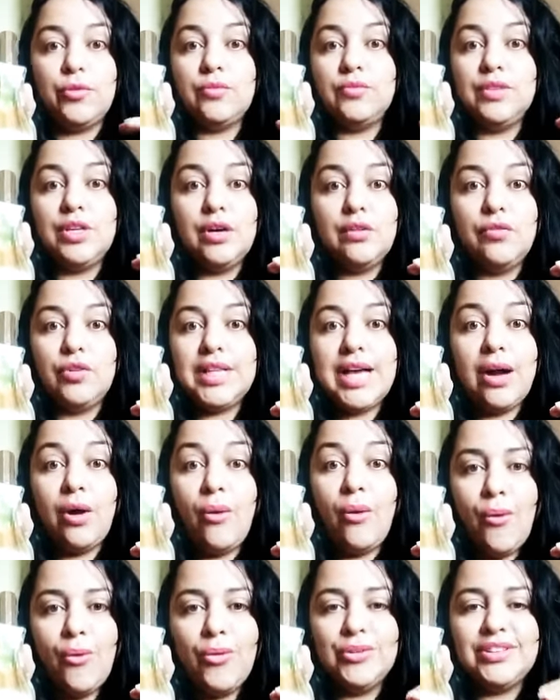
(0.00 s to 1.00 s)
não vou dar
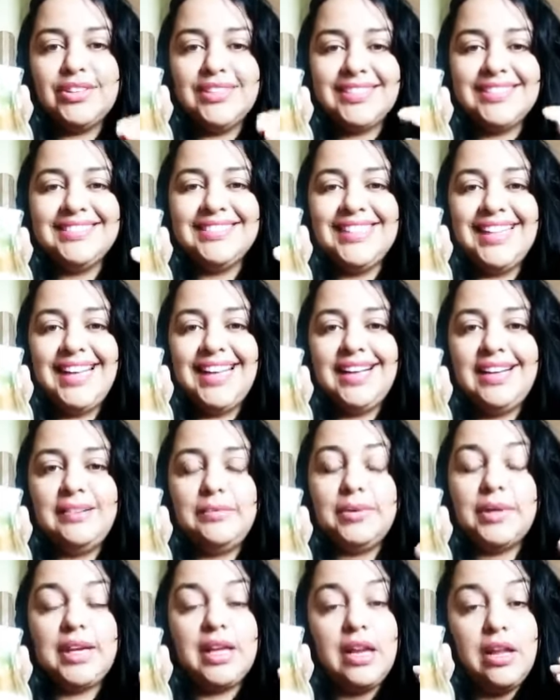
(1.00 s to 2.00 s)
conta dele,
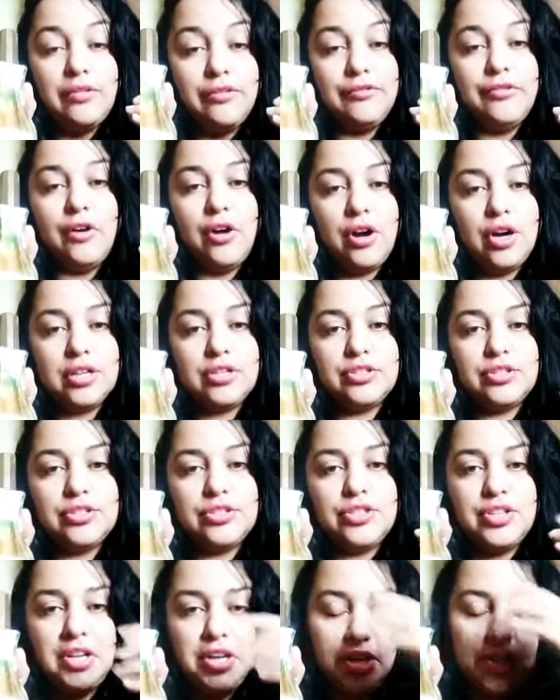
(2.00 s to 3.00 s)
porque ele é forte,
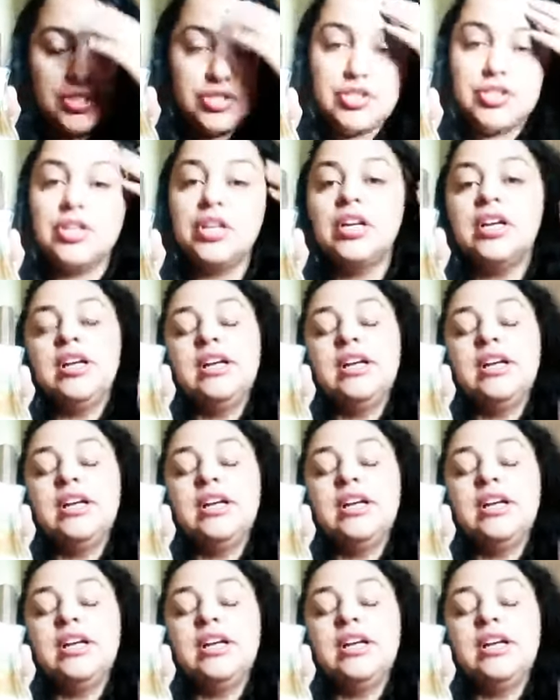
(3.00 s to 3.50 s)
gente.